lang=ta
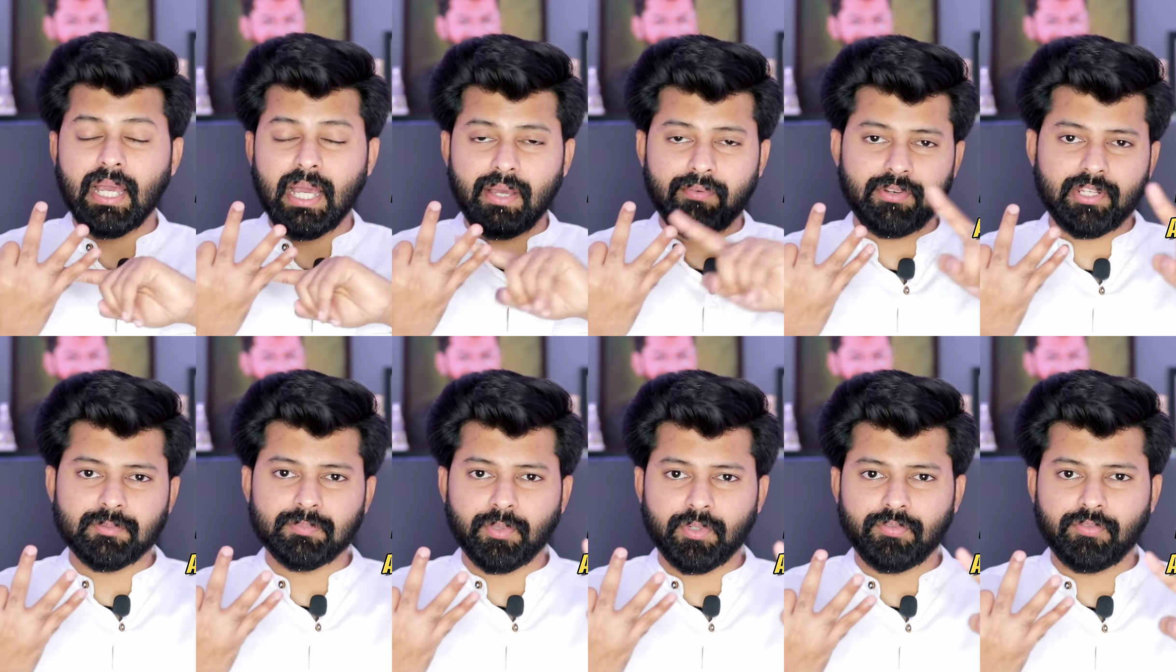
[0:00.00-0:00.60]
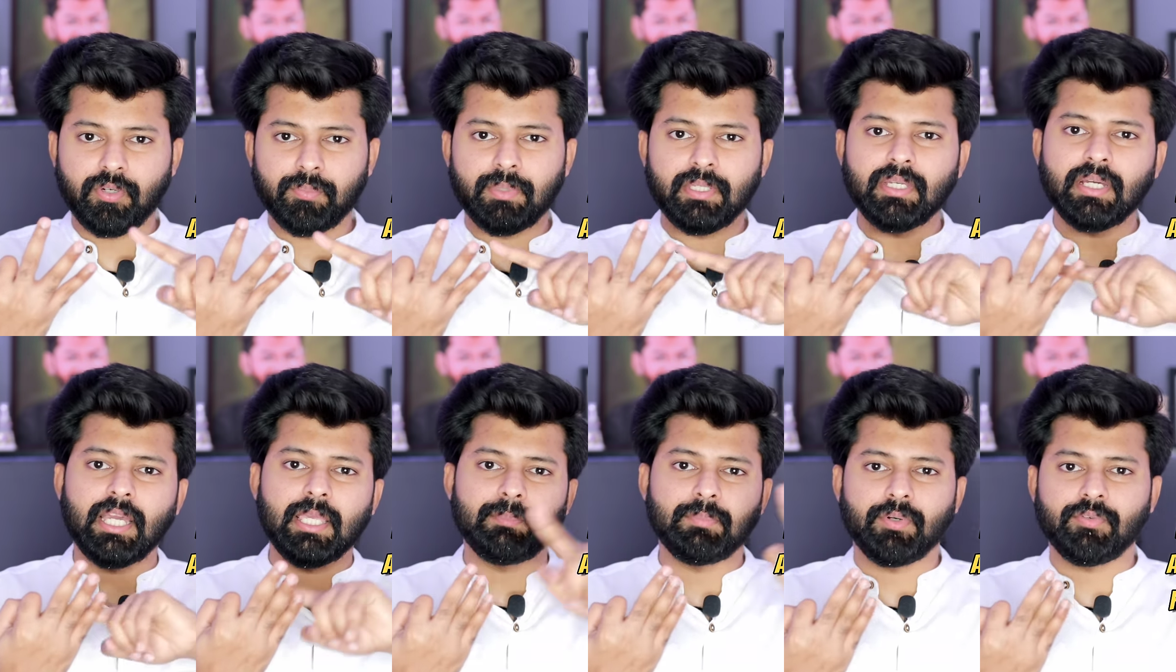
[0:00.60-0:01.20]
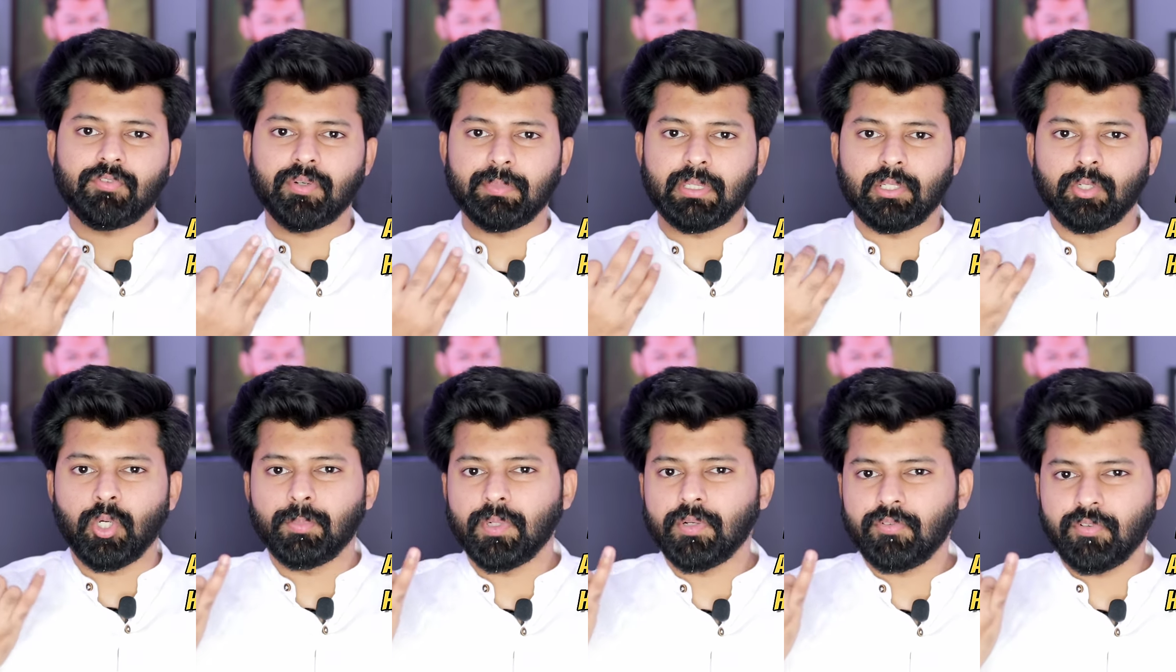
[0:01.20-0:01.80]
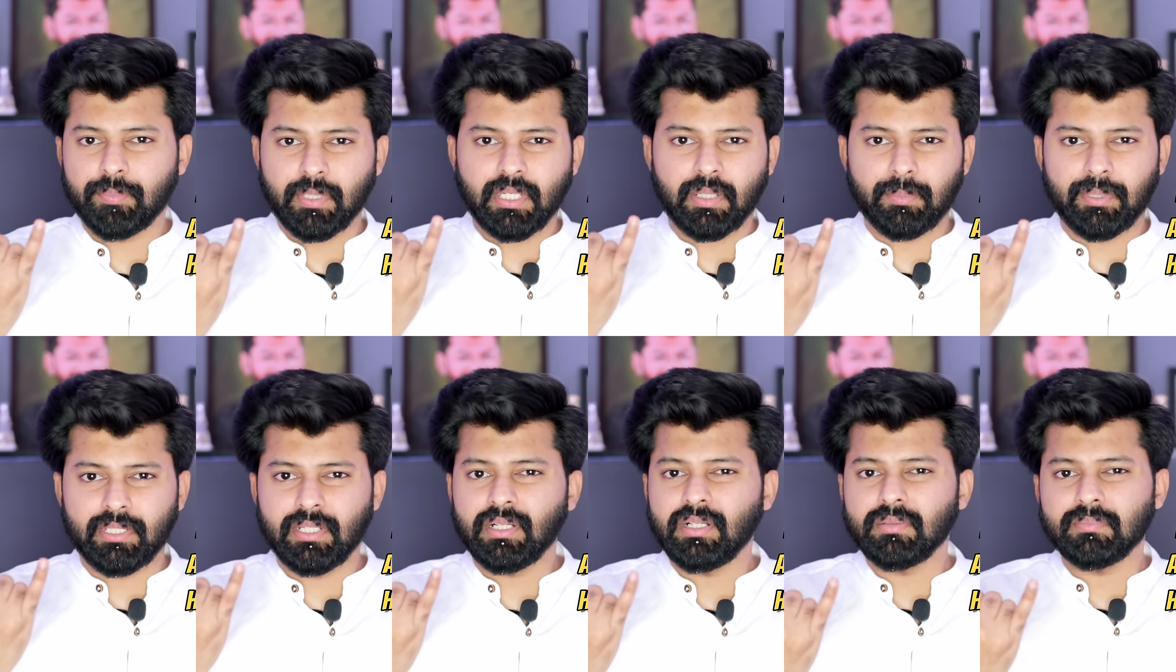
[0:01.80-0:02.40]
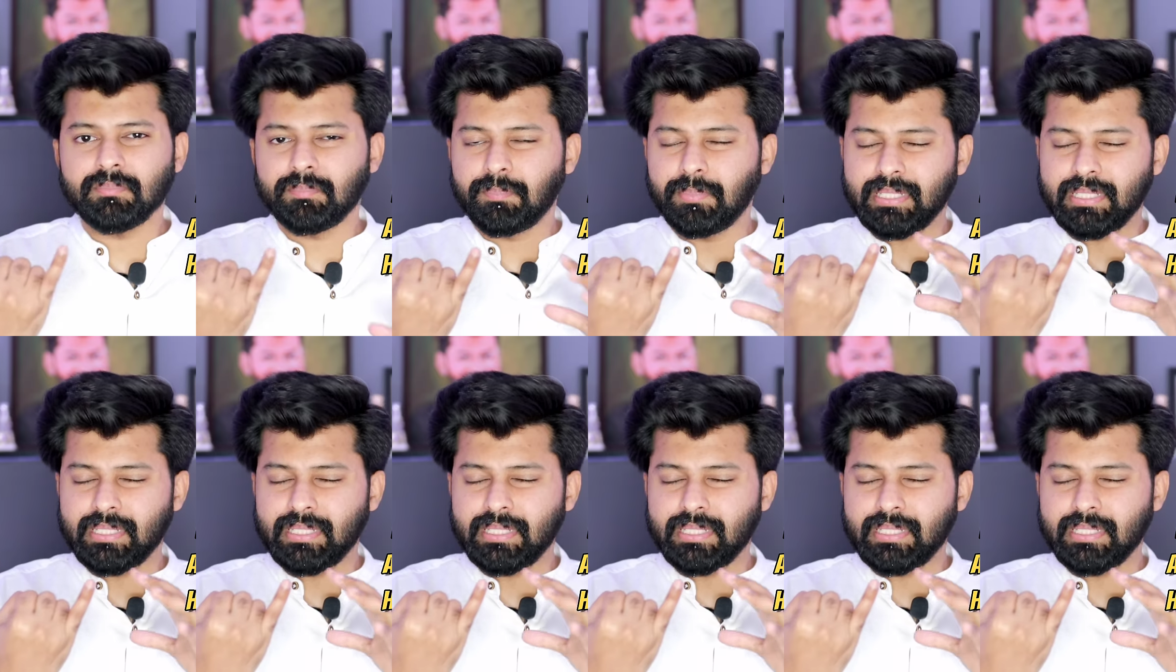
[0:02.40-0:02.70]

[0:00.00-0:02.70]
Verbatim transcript: ஆவரேஜ் பர்ஃபார்மிங் ஹை பர்ஃபார்மிங் லோ பர்ஃபார்மிங் அப்படின்னா